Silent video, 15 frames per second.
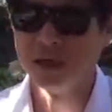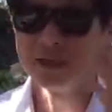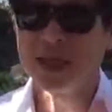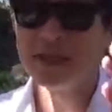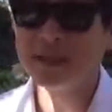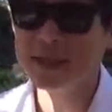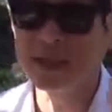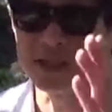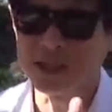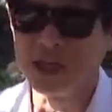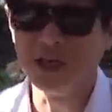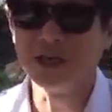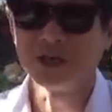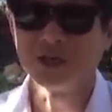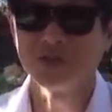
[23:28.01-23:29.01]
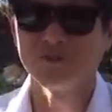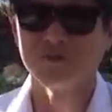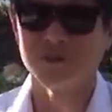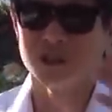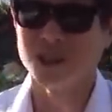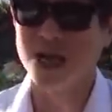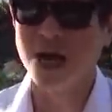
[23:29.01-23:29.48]
在这个邪恶制度
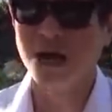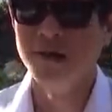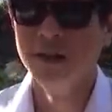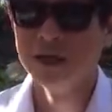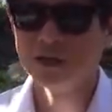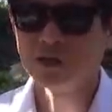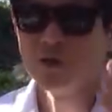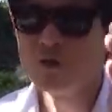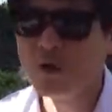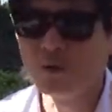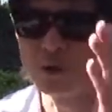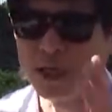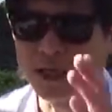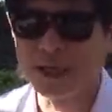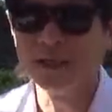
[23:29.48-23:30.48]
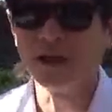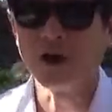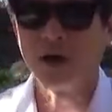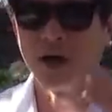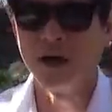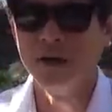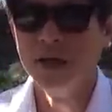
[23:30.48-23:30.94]
之下，中共的领导
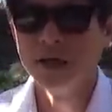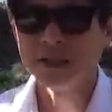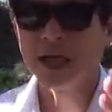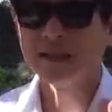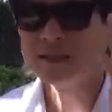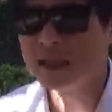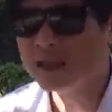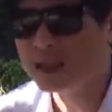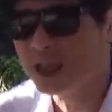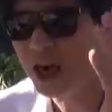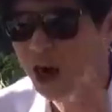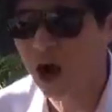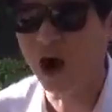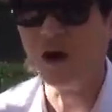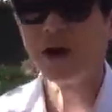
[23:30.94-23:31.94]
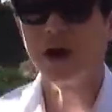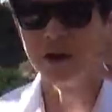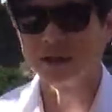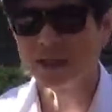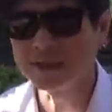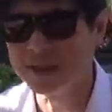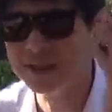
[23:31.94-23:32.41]
人，他身体好也好，
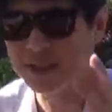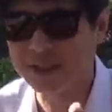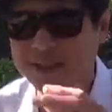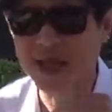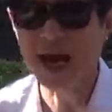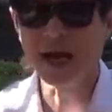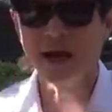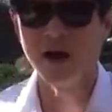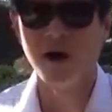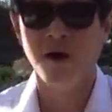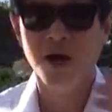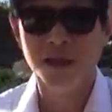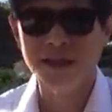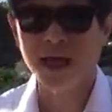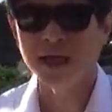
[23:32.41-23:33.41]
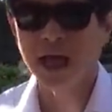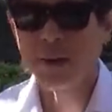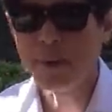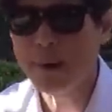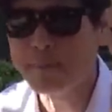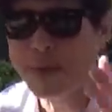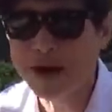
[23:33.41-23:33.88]
他身体差也好，他哪
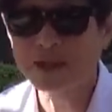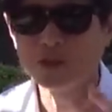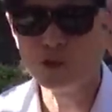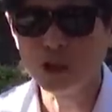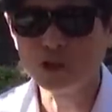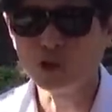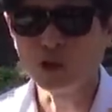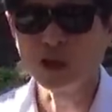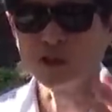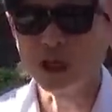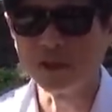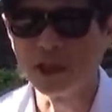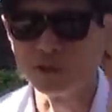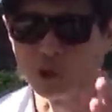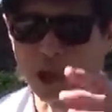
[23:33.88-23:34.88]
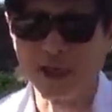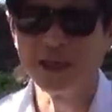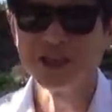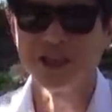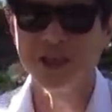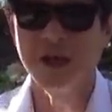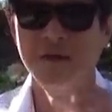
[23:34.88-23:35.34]
怕八十岁坐在床上喘着
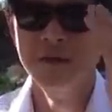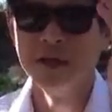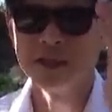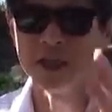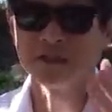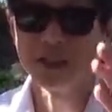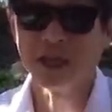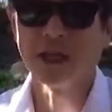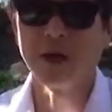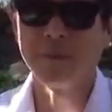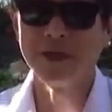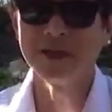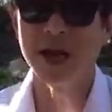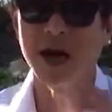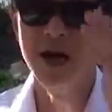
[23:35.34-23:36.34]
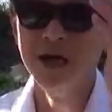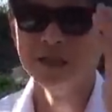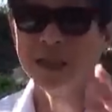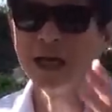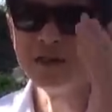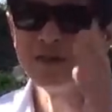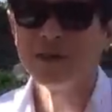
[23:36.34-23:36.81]
气，像邓小平这样，
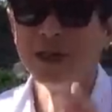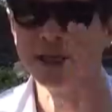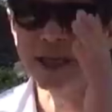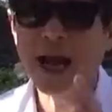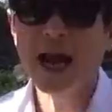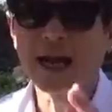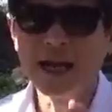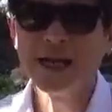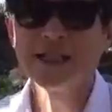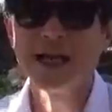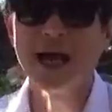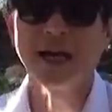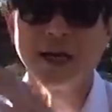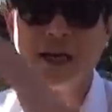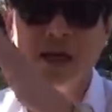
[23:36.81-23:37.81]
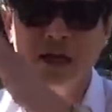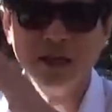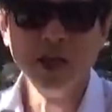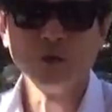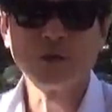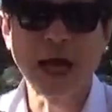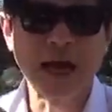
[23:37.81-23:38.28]
他都可以悍然下令，
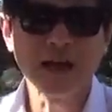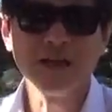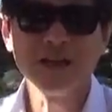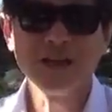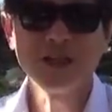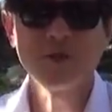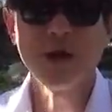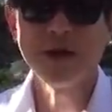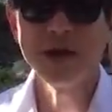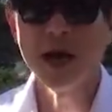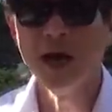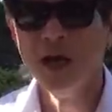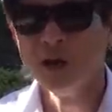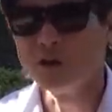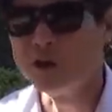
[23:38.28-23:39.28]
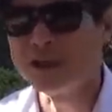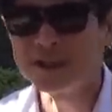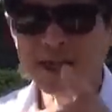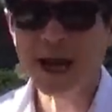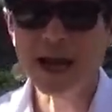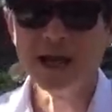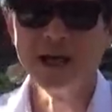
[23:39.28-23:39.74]
用坦克、车、机关枪去
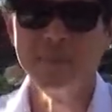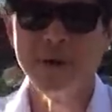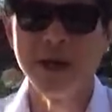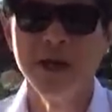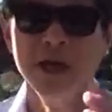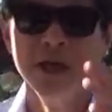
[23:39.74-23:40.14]
杀害人民，